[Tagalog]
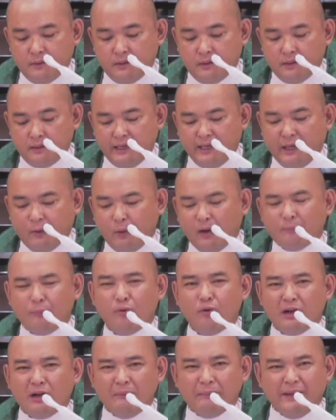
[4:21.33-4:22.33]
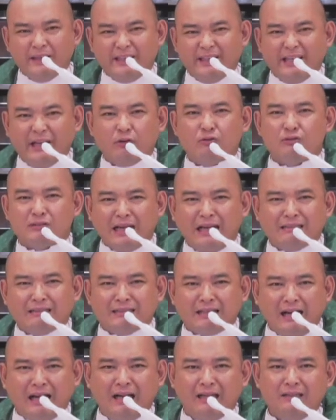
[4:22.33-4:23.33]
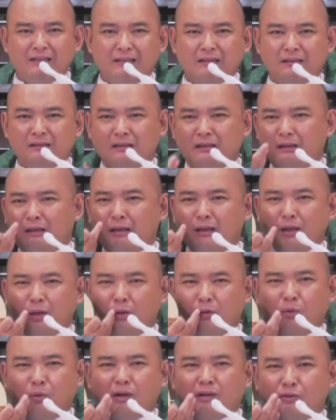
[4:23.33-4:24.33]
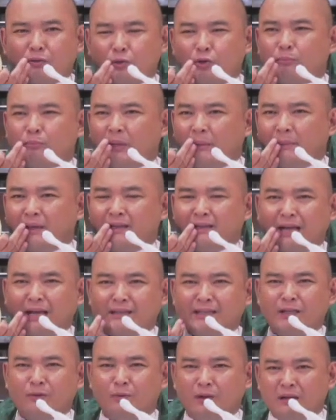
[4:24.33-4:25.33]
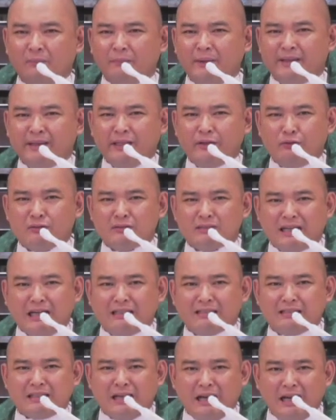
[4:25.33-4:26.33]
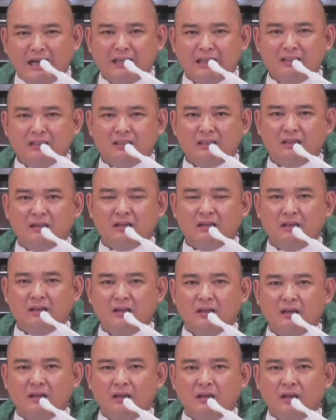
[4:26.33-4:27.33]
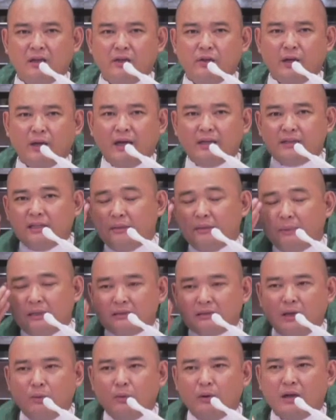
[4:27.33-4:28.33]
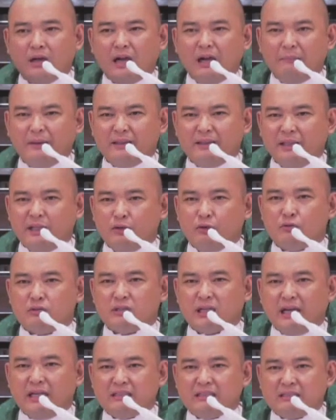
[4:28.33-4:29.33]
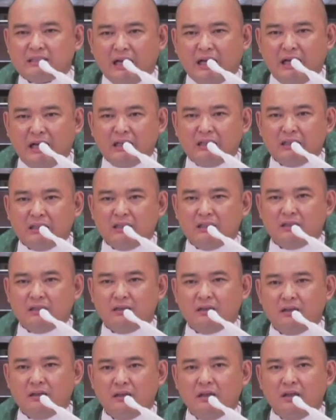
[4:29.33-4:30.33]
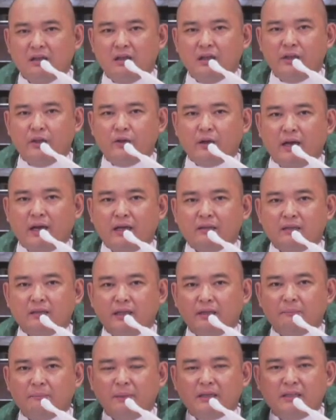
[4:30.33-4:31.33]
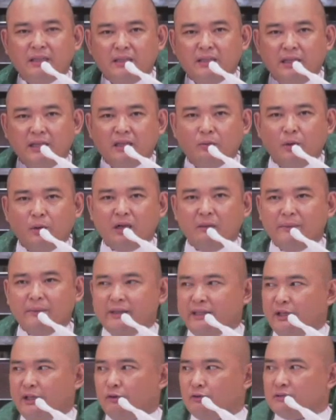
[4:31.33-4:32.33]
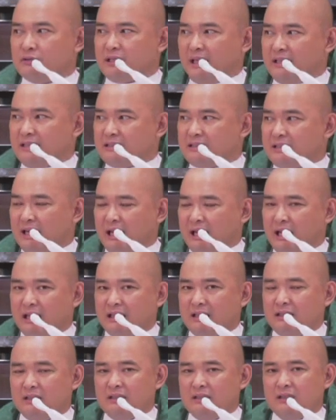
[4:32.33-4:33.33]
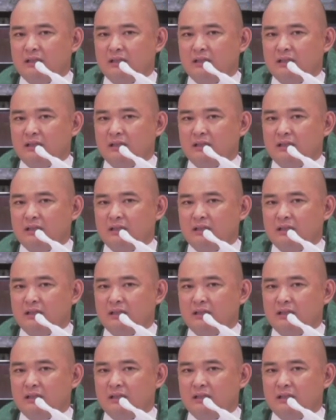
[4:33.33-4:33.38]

Kaya wag pong gamitin niya kung saan-saan. Wag, yung bibig natin wag gamitin kung saan-saan. Yung ating mata wag gamitin kung saan-saan. Yung ating pandinig wag gamitin kung saan-saan.